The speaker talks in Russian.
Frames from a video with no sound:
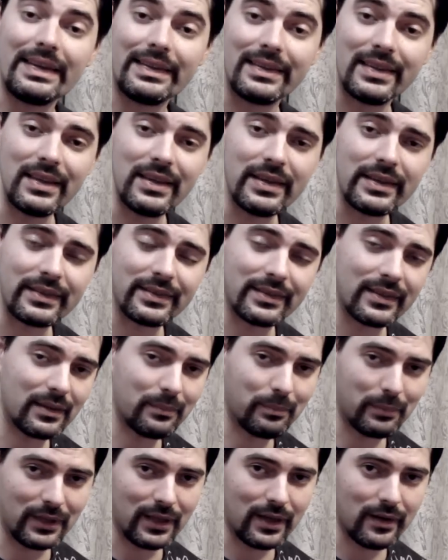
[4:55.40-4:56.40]
нежно,
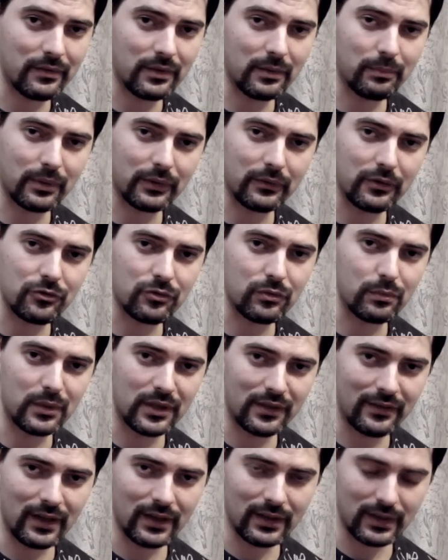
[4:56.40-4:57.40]
плавно провожу
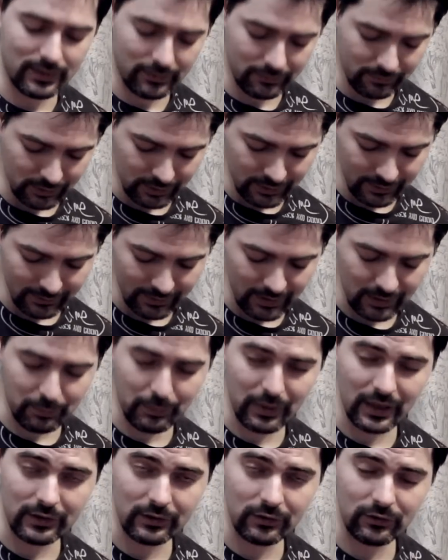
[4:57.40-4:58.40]
медиатором вниз от
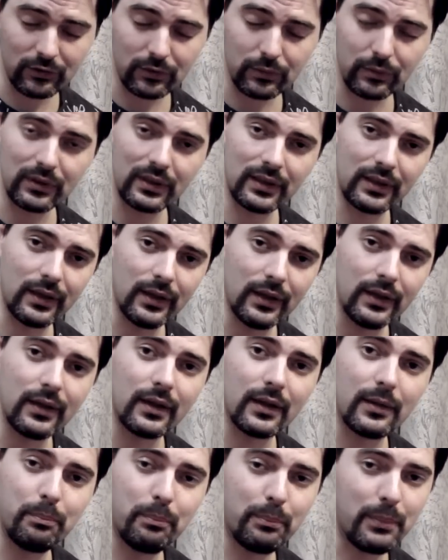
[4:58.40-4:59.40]
пятой струны
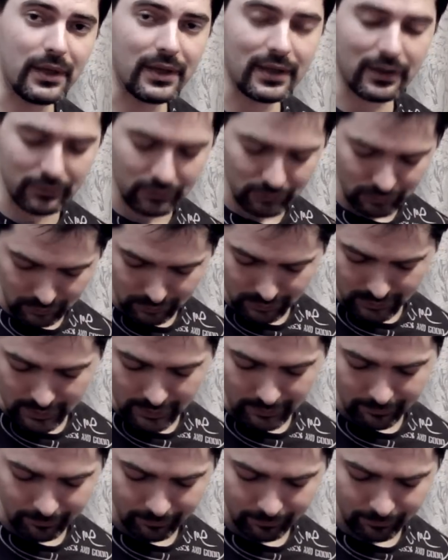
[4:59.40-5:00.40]
к первой
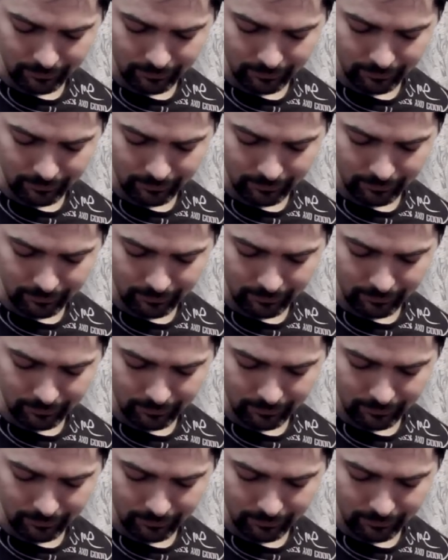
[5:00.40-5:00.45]
струне.